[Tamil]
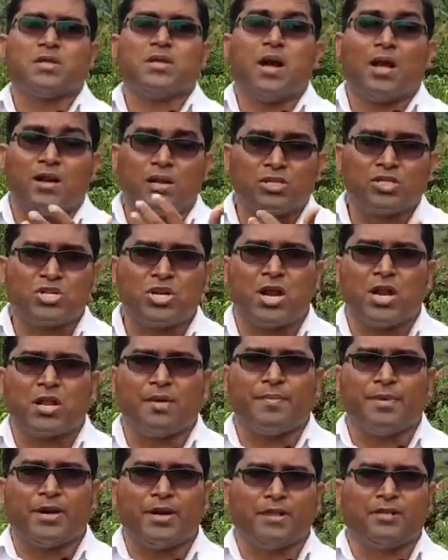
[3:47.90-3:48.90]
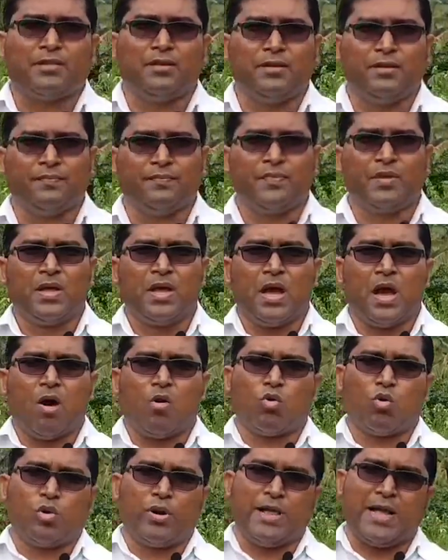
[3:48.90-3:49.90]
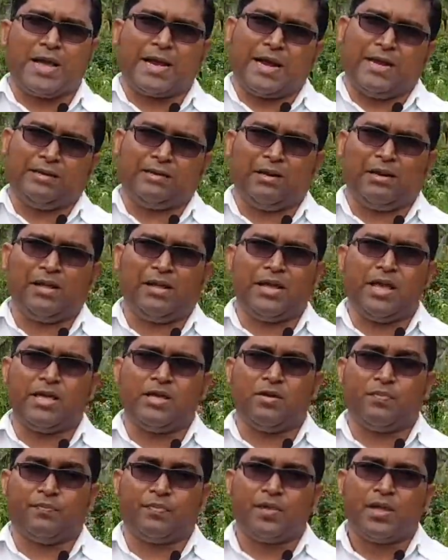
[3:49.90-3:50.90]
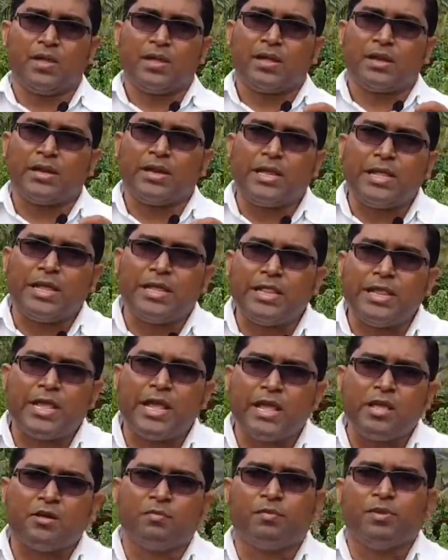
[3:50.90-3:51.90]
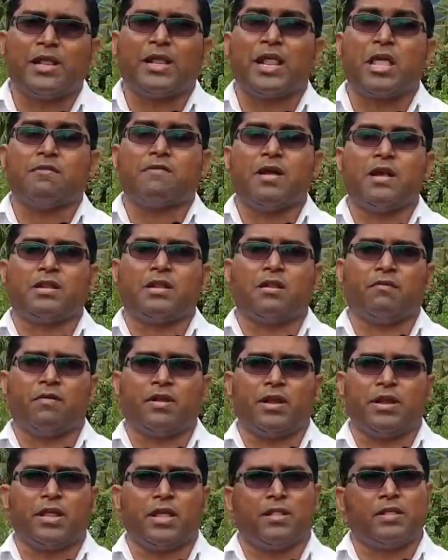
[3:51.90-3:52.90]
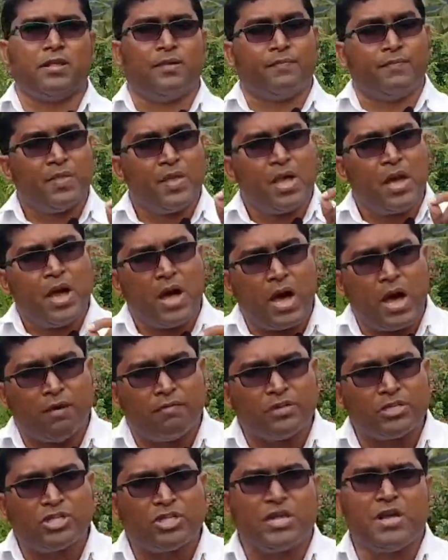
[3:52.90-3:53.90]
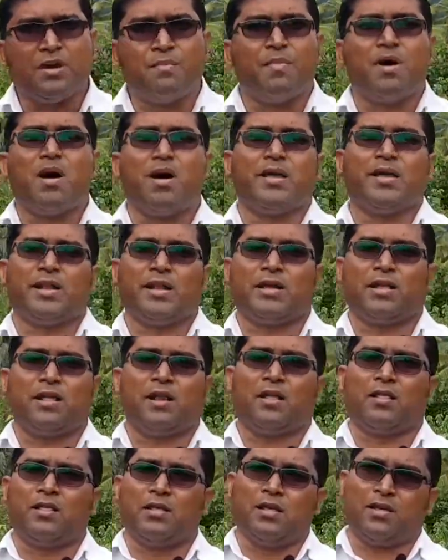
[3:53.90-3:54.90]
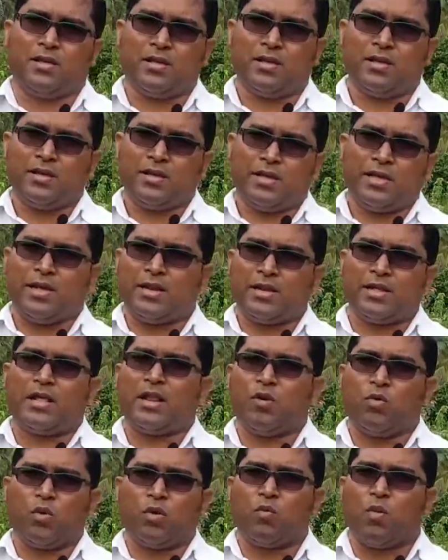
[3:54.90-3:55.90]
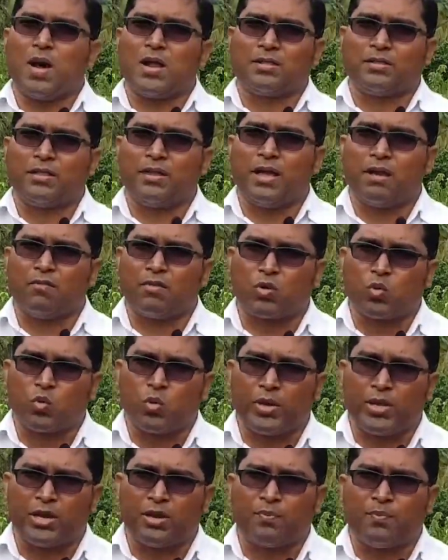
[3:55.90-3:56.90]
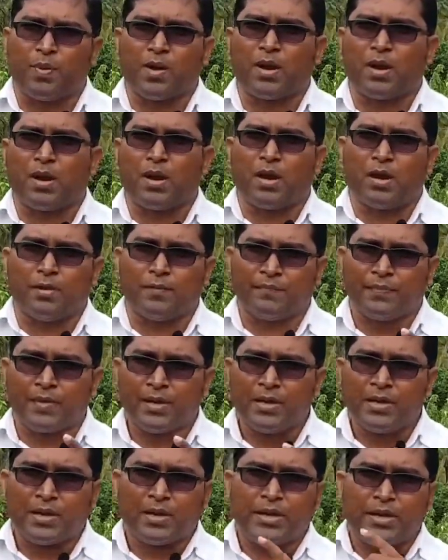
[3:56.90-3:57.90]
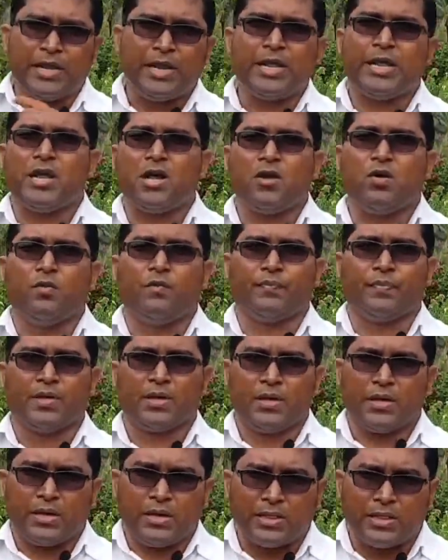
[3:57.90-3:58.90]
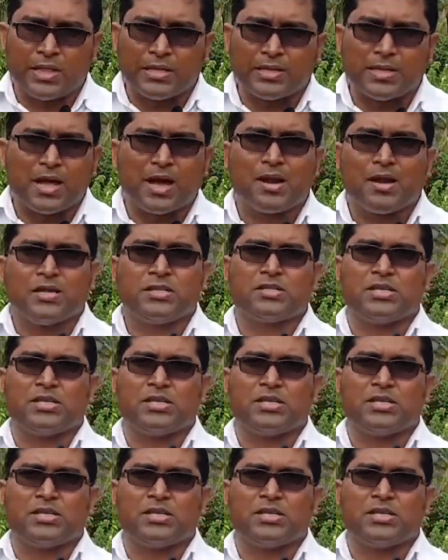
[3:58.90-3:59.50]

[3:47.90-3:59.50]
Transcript: ஞான ஸ்நானம் எடுத்து அவருடைய கட்டளையையும் நீதியையும் நிறைவேற்ற வேண்டியது அவசியமாயிருக்கிறது என்கிற ஒரு வார்த்தை அவர் கூறியிருப்பாரானால் நீங்களும் இந்த ஞான